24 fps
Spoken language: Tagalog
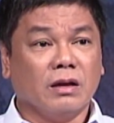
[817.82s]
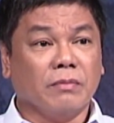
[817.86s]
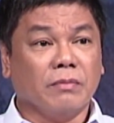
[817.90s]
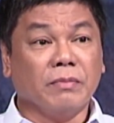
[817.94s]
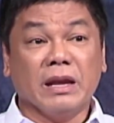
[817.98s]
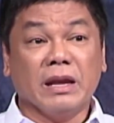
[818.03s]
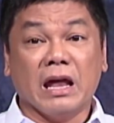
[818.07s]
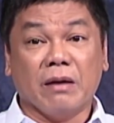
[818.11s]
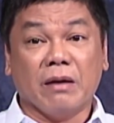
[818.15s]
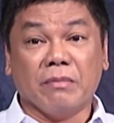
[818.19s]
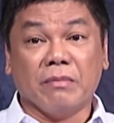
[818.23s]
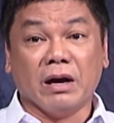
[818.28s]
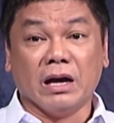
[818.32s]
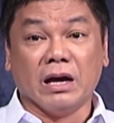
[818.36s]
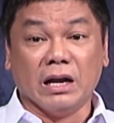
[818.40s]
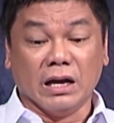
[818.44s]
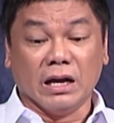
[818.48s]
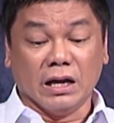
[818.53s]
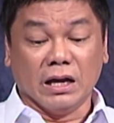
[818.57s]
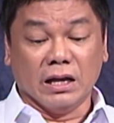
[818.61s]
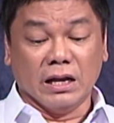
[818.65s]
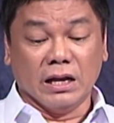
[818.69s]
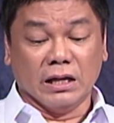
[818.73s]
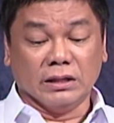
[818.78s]

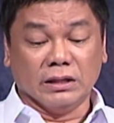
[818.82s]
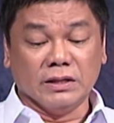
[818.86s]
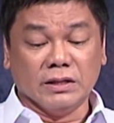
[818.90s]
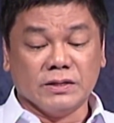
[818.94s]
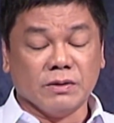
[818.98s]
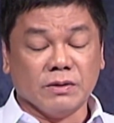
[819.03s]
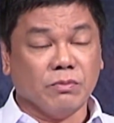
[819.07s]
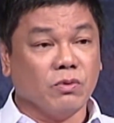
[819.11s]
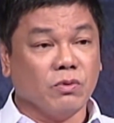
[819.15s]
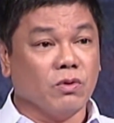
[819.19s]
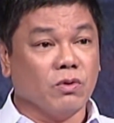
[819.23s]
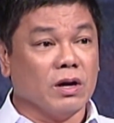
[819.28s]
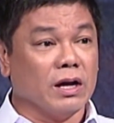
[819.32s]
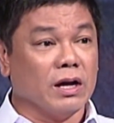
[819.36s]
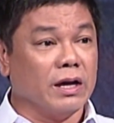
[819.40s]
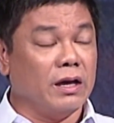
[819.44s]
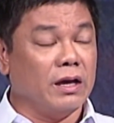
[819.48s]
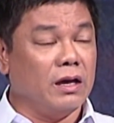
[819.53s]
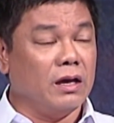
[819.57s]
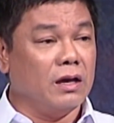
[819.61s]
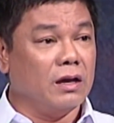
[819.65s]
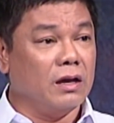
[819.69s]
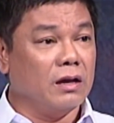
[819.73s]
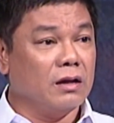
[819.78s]
minamahalaga natin sa
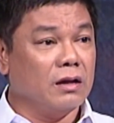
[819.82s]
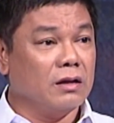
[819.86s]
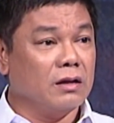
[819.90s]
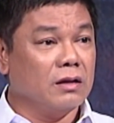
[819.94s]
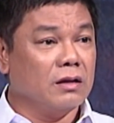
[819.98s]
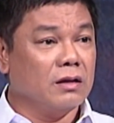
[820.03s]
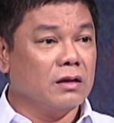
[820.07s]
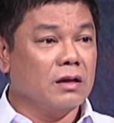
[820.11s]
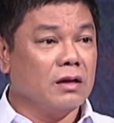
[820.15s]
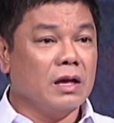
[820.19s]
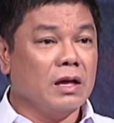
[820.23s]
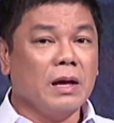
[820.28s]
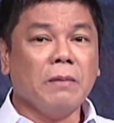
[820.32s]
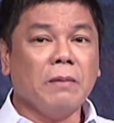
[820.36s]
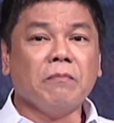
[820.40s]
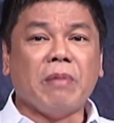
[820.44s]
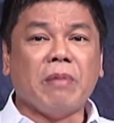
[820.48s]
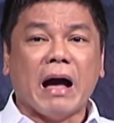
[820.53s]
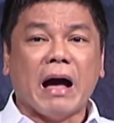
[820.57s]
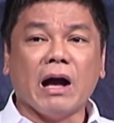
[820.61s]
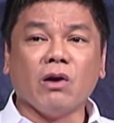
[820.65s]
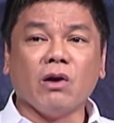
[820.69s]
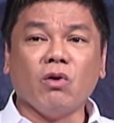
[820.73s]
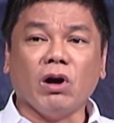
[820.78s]
buhay,
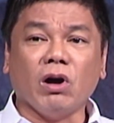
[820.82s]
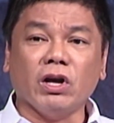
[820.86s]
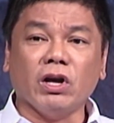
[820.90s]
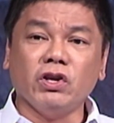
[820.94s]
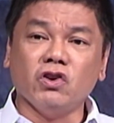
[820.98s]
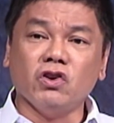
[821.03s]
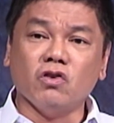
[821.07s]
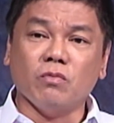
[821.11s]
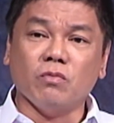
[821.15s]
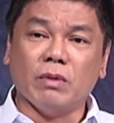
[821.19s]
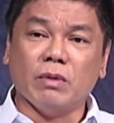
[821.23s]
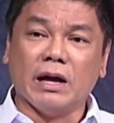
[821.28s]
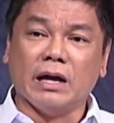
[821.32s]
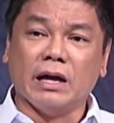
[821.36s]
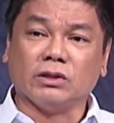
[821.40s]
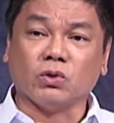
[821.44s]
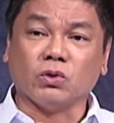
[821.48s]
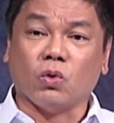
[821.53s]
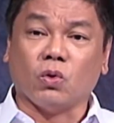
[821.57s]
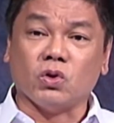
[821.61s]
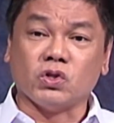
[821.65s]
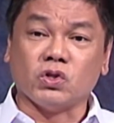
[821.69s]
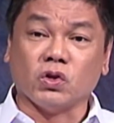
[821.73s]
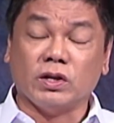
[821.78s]
bago kayo
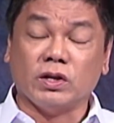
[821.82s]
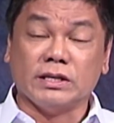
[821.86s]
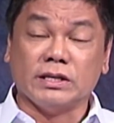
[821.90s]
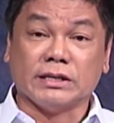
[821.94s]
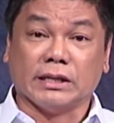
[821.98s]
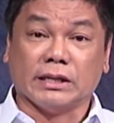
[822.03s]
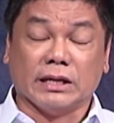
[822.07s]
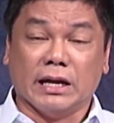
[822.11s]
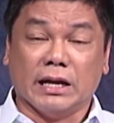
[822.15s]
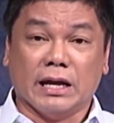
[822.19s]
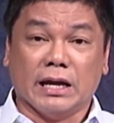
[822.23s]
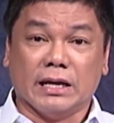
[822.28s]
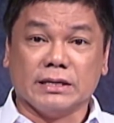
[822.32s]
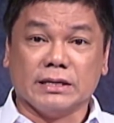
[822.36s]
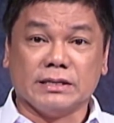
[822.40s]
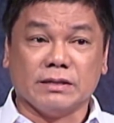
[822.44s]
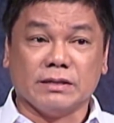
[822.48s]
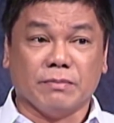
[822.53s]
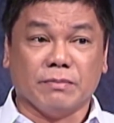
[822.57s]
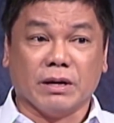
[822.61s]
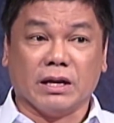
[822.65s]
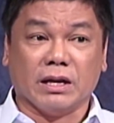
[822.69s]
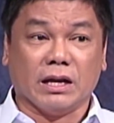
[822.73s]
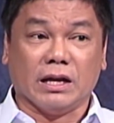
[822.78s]
matukso ni Satanas
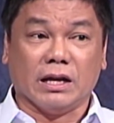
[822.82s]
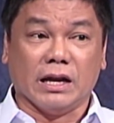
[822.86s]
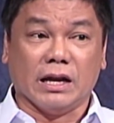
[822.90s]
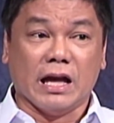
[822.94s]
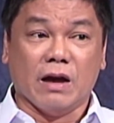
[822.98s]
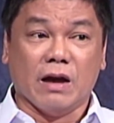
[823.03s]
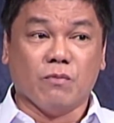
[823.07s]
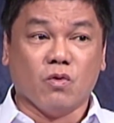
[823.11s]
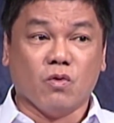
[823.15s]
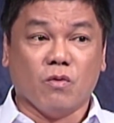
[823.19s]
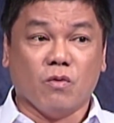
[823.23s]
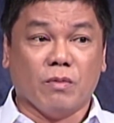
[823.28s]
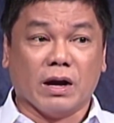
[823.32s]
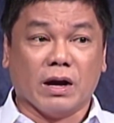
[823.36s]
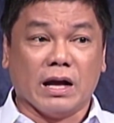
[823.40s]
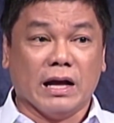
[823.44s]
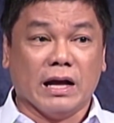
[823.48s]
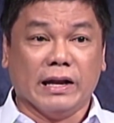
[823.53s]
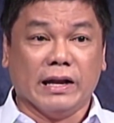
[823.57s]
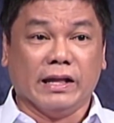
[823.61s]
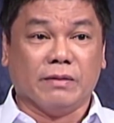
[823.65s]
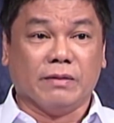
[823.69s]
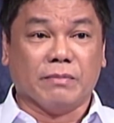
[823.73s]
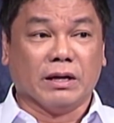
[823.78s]
na magreklamo,
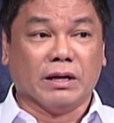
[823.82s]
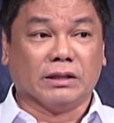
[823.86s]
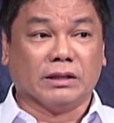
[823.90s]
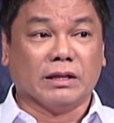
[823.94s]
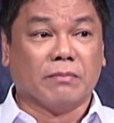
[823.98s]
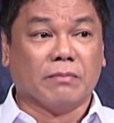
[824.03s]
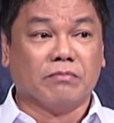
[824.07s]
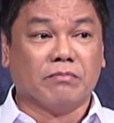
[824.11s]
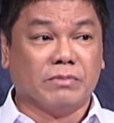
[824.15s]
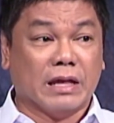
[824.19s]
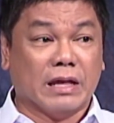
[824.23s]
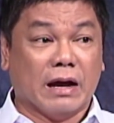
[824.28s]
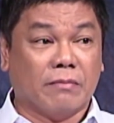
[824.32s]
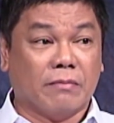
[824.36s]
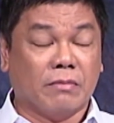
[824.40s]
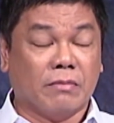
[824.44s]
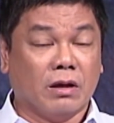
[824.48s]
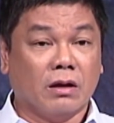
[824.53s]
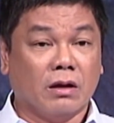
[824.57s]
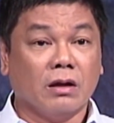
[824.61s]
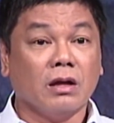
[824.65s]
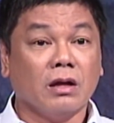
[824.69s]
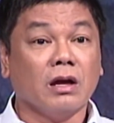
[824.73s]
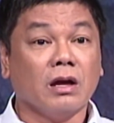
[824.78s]
magalit, magdamdam,
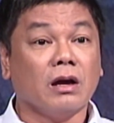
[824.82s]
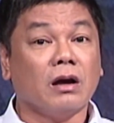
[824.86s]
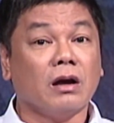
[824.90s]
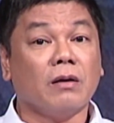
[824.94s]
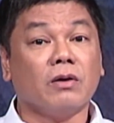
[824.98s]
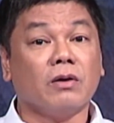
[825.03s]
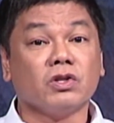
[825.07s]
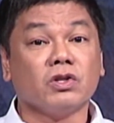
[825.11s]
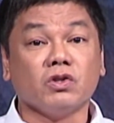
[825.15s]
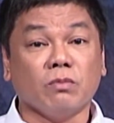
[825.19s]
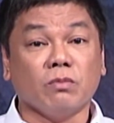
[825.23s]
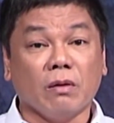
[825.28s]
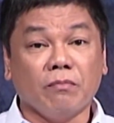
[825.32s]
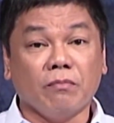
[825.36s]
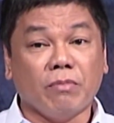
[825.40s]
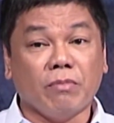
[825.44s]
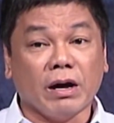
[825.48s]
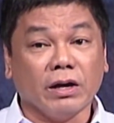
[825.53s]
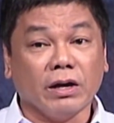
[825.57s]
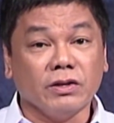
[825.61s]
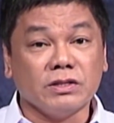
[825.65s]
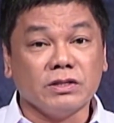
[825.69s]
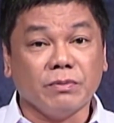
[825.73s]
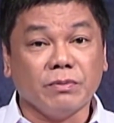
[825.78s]

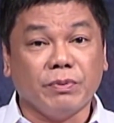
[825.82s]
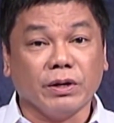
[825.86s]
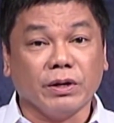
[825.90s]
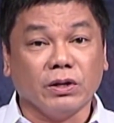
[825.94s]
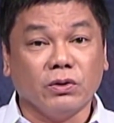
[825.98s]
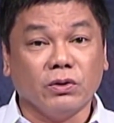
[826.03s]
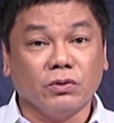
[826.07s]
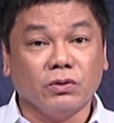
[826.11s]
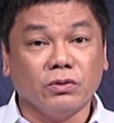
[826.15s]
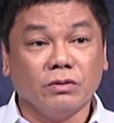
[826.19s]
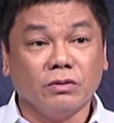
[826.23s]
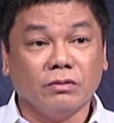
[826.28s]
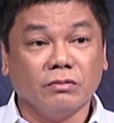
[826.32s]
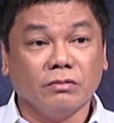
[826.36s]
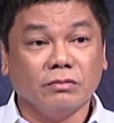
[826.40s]
sumamba kayo sa Panginoon.